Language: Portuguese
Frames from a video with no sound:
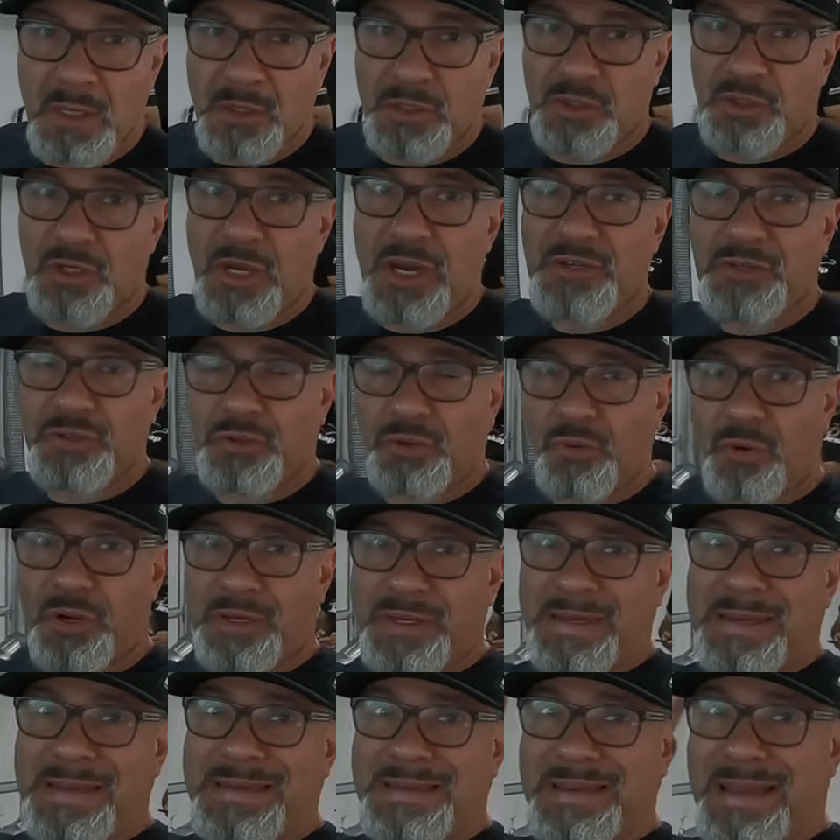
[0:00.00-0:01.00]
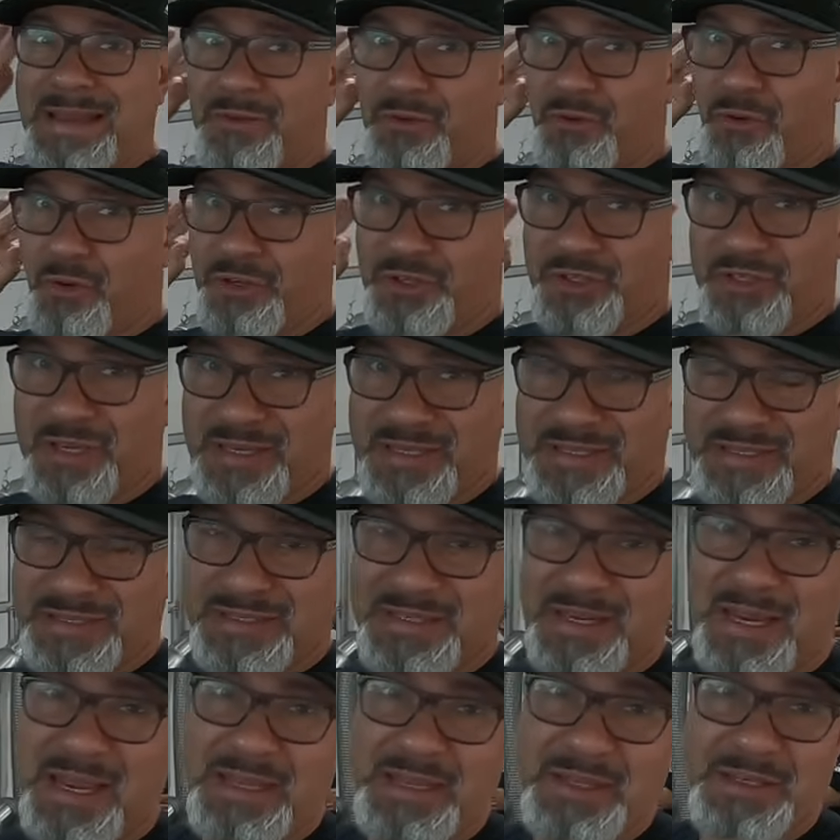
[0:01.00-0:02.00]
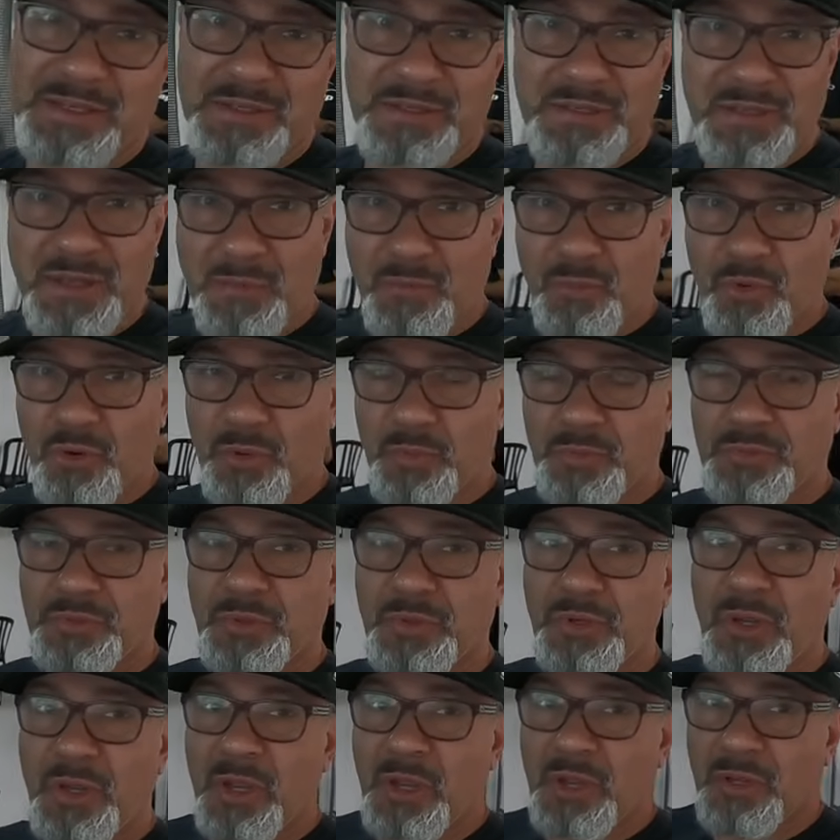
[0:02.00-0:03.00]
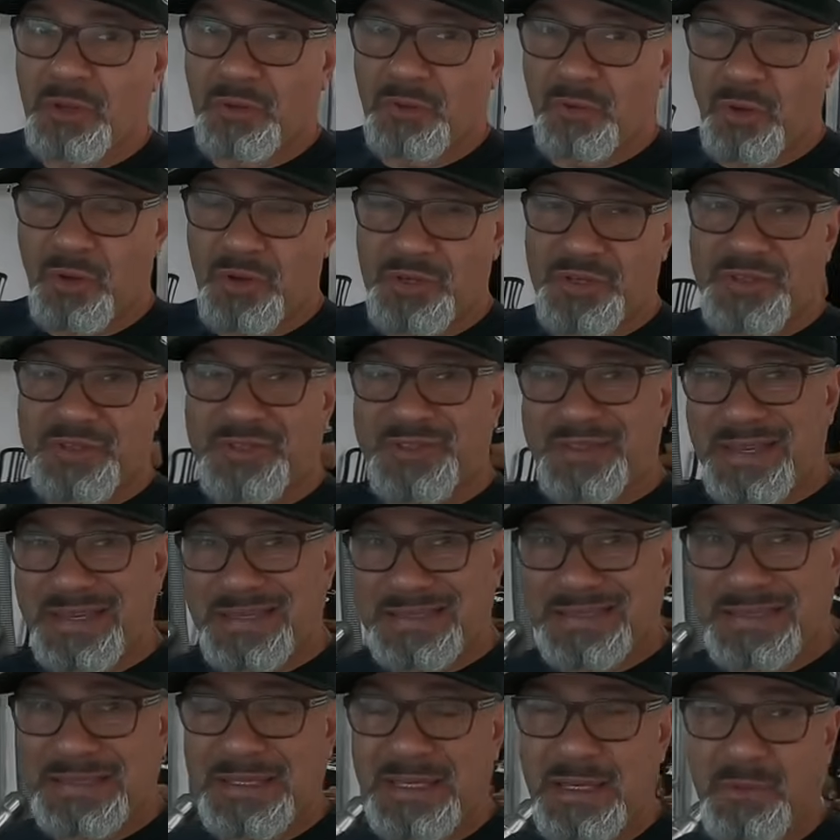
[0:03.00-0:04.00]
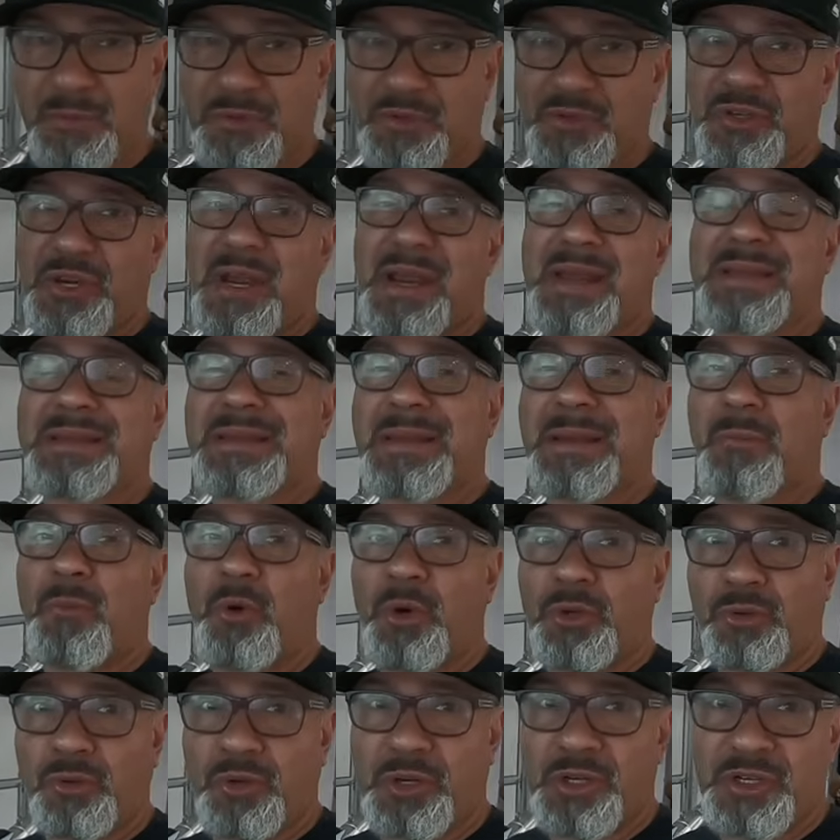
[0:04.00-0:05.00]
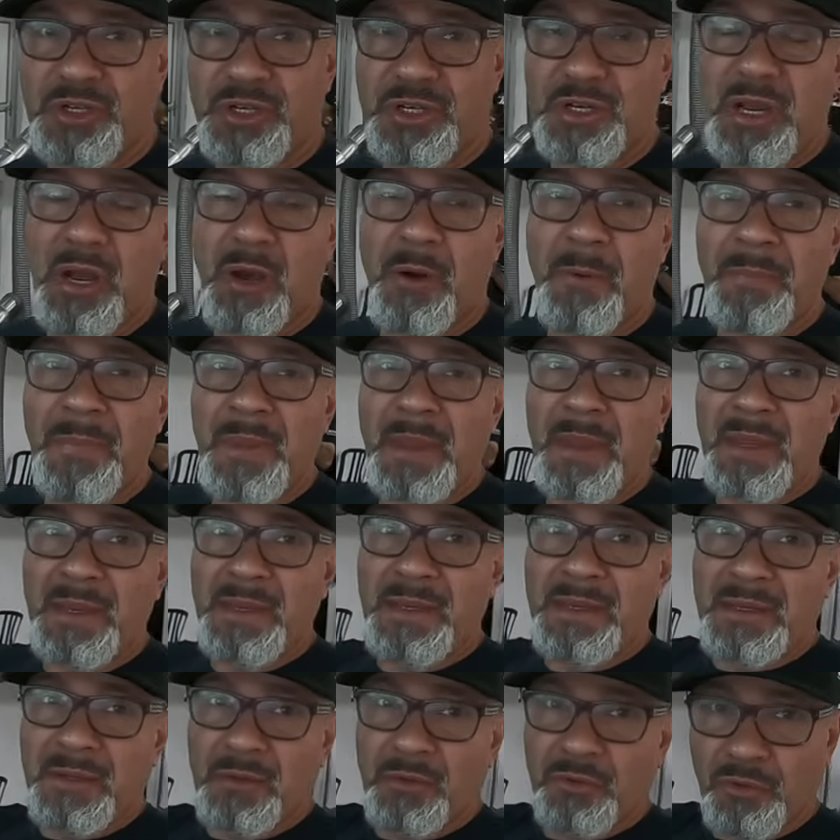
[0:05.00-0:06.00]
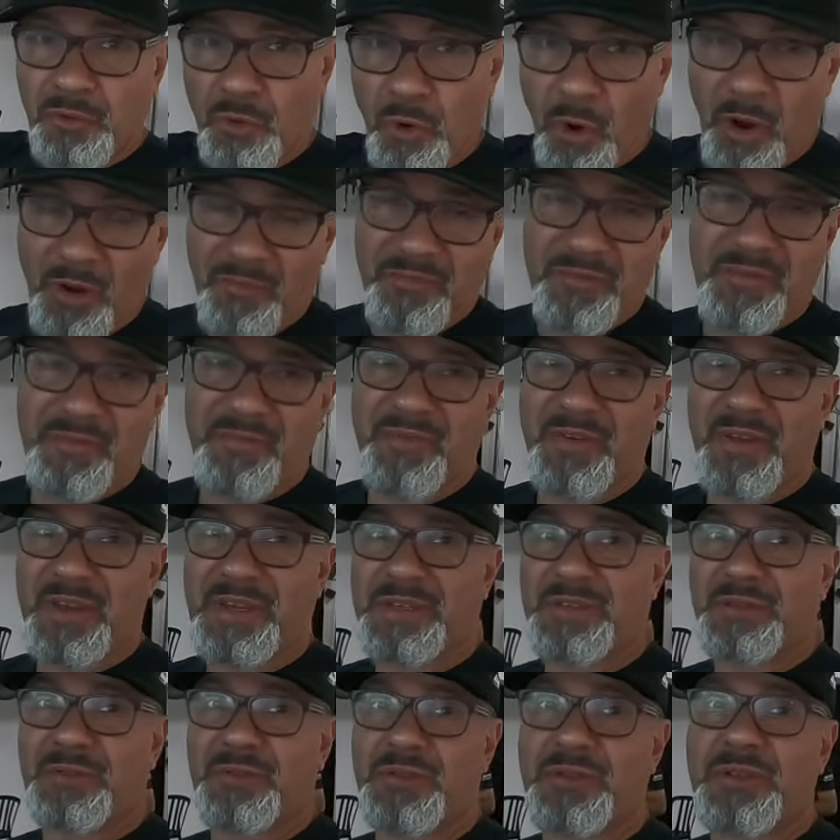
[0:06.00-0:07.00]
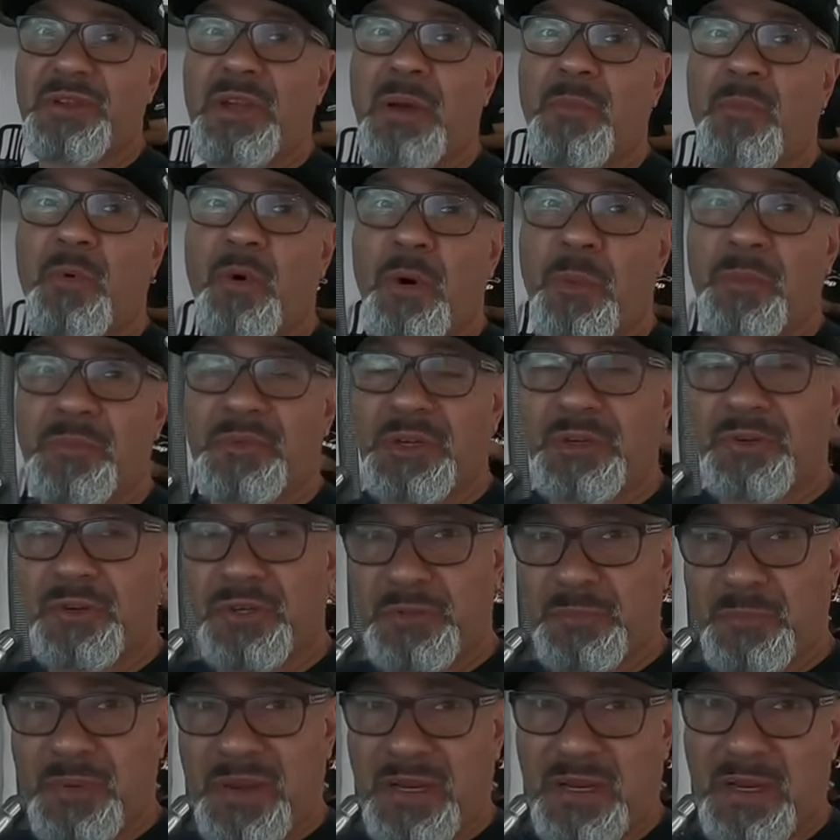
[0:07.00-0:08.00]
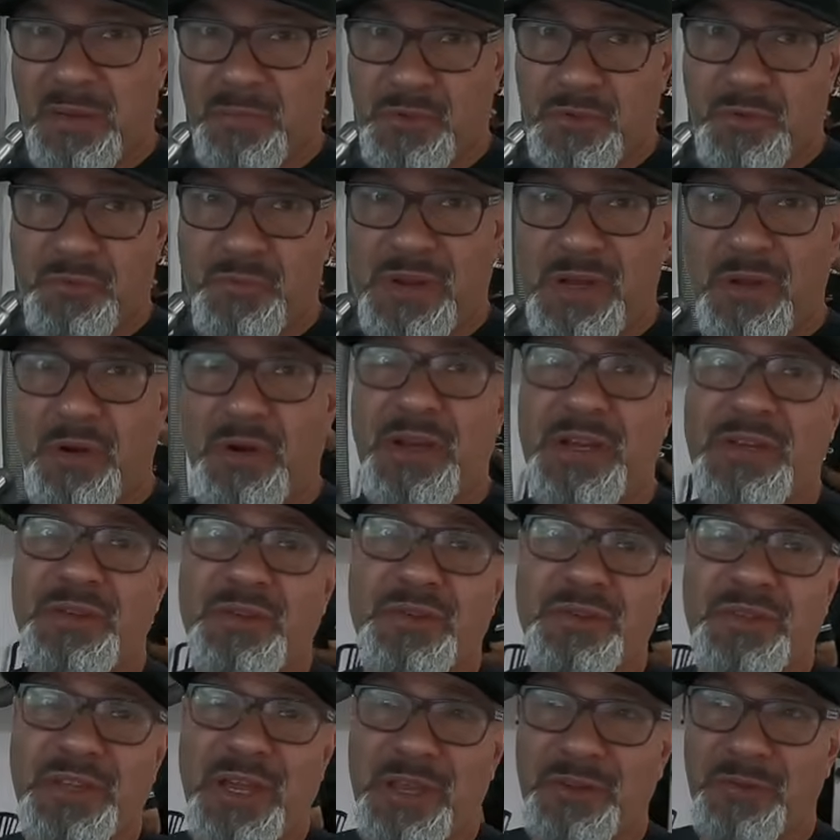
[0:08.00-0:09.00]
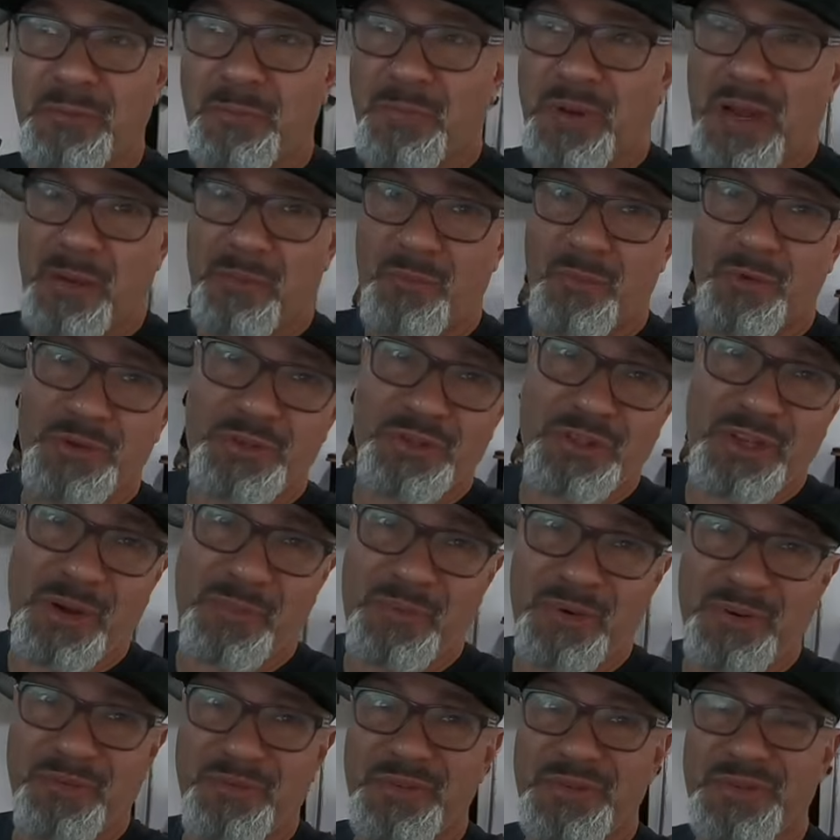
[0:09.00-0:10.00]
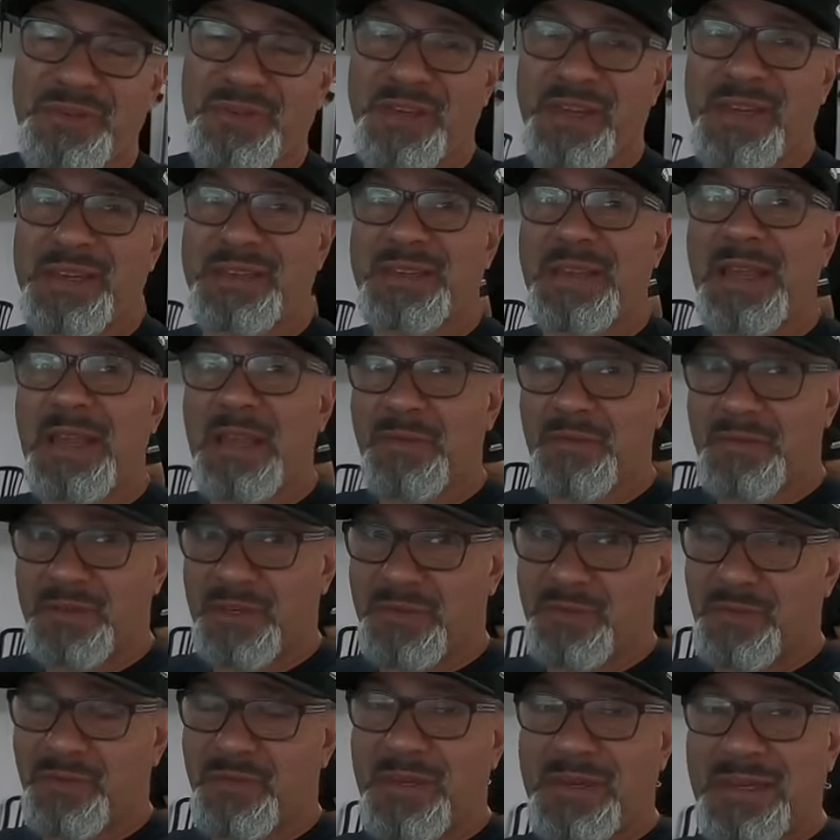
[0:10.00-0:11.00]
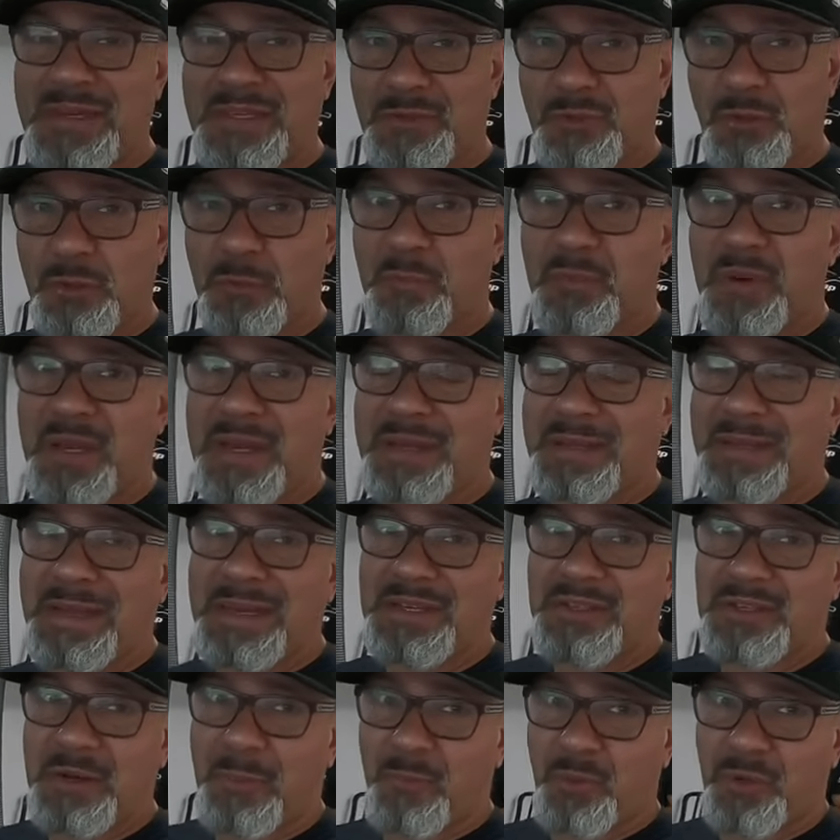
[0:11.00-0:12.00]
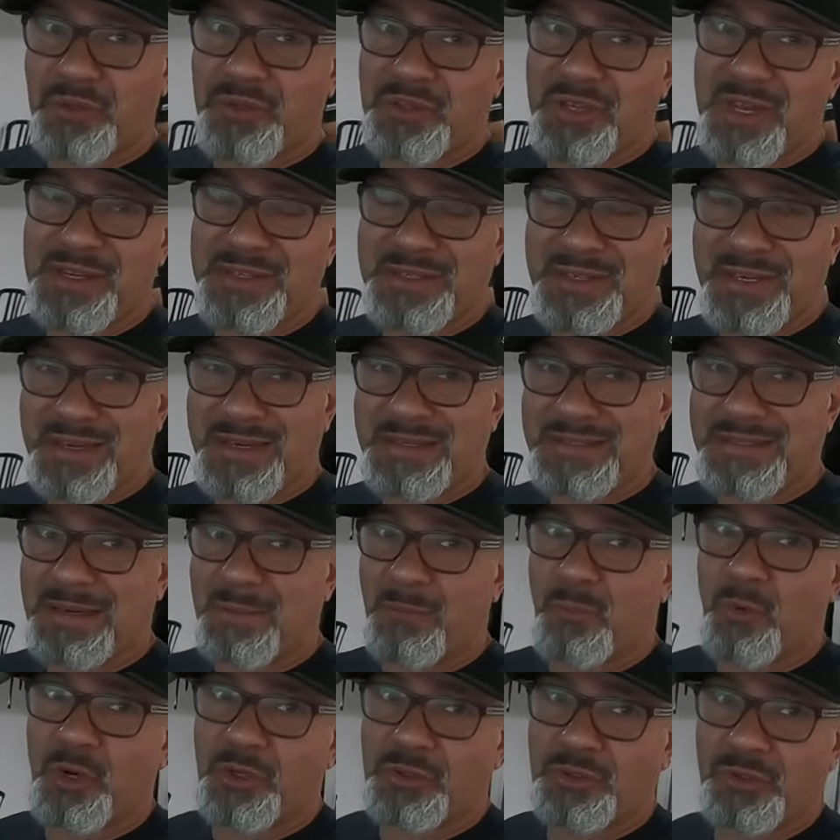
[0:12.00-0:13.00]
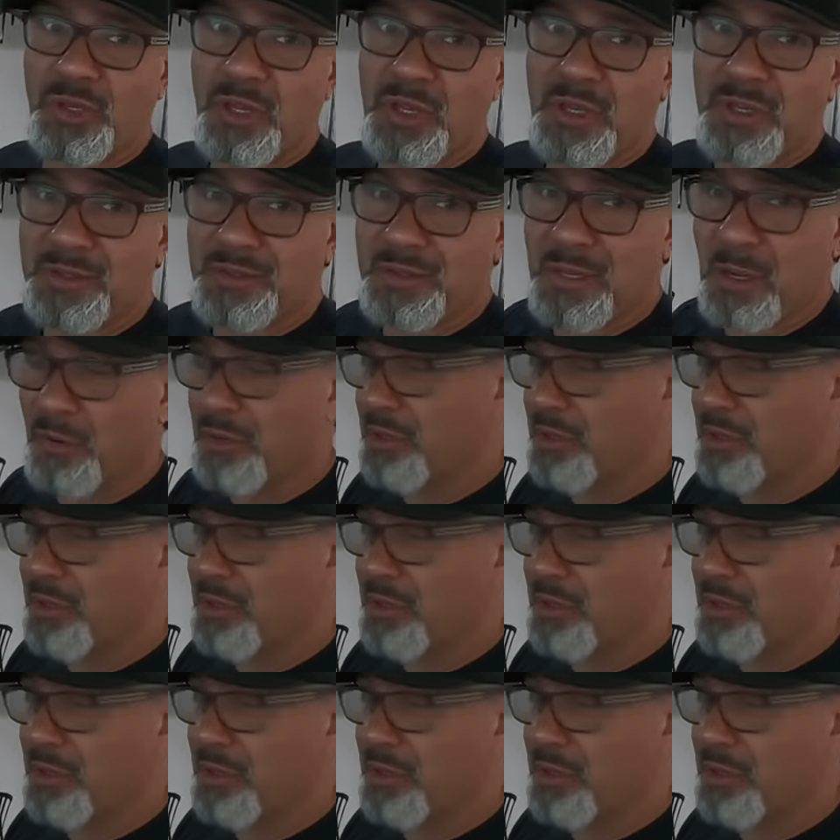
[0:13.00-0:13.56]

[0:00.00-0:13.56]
Já estou aqui na nossa sala de dinamômetro, nós testamos já essa moto original nove vezes no dinamômetro, nós pegamos o melhor resultado para mostrar para vocês. Vocês vão ver que surpreendente a potência que essa moto dá